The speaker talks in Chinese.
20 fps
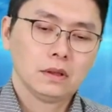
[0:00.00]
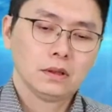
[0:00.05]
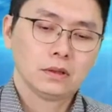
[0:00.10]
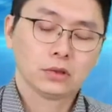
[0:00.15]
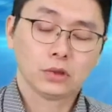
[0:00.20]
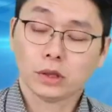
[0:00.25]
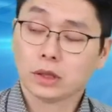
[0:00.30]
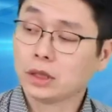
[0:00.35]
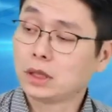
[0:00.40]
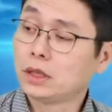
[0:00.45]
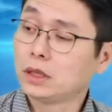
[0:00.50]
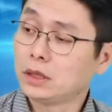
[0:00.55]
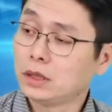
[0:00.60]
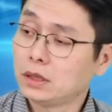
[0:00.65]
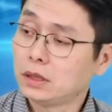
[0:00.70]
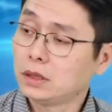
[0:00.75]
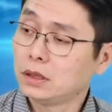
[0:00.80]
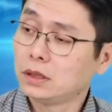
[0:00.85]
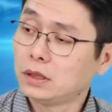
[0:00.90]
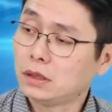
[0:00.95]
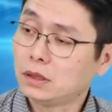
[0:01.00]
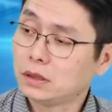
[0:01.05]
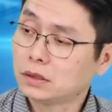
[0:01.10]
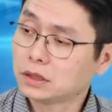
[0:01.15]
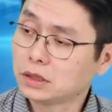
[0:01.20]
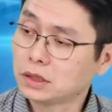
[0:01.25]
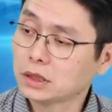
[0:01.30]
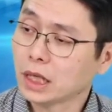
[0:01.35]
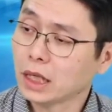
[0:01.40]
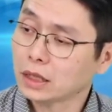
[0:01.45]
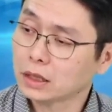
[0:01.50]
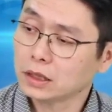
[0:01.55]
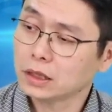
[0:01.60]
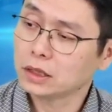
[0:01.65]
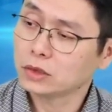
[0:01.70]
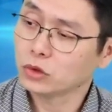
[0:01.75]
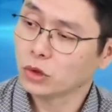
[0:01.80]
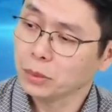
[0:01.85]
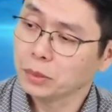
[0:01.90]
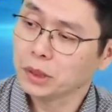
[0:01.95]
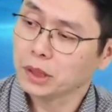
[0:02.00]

所以呢，市场可能原